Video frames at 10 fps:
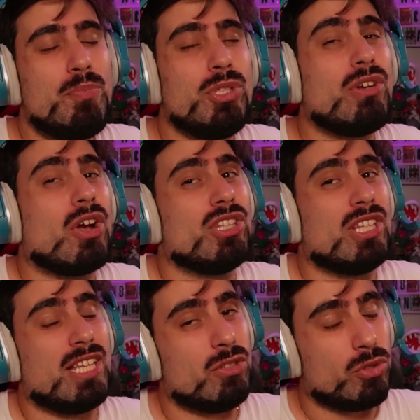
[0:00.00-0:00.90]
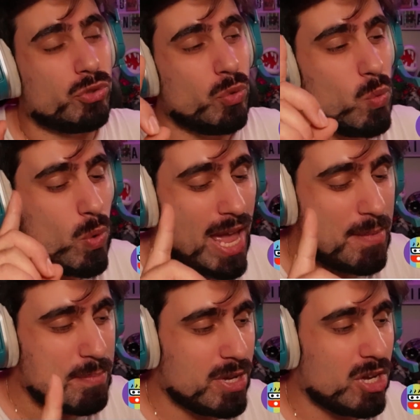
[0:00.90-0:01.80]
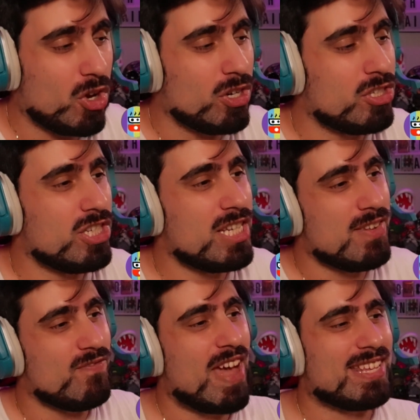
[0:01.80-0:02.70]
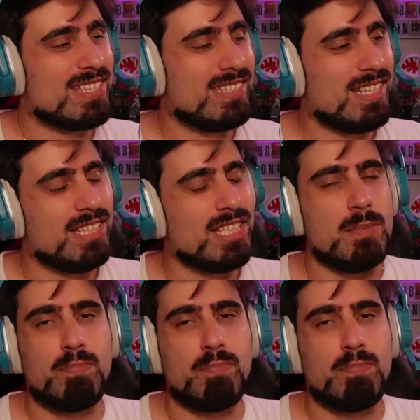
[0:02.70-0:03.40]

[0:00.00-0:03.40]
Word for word: pudico e content creator sul web. Oggi in veste di